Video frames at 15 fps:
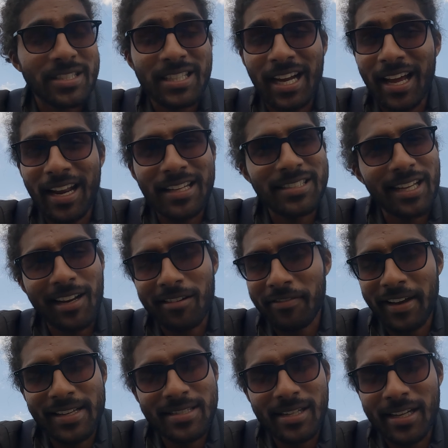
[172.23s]
చాలా చాలా
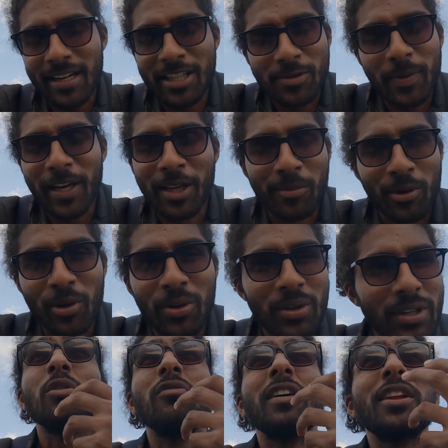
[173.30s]
ఫ్యాసినేటింగ్ అండ్ ఇన్స్పైరింగ్ బ్రో
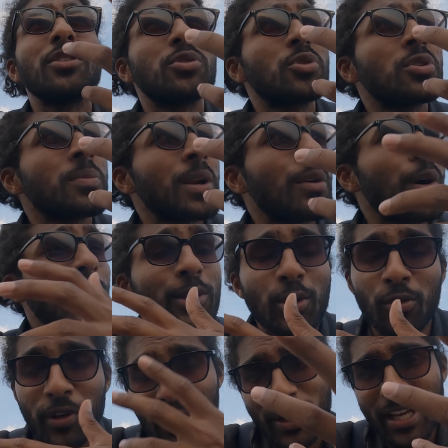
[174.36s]
సో వెరీ సూన్ మనం వాళ్ళతో
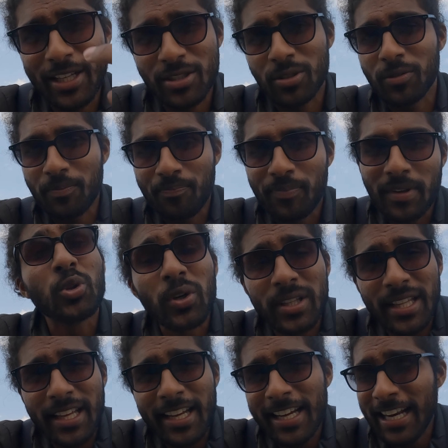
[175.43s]
ఒక వీడియో చేస్తాం
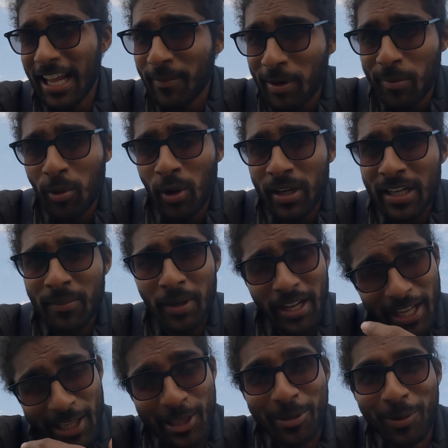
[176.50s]
కుదిరితే క్లైమేట్ బాగుంటే మన
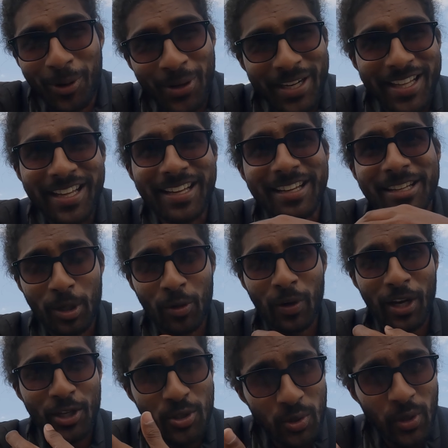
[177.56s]
హెల్త్ బాగుంటే మనం
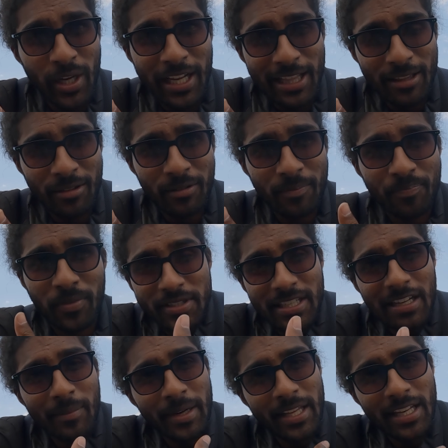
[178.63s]
వాళ్ళ స్టూడియోకి వెళ్తాం
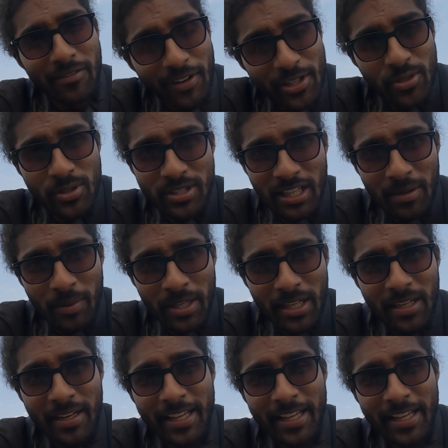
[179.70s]
ఫిషియల్గా మనకి ఇన్విటేషన్ అనమాట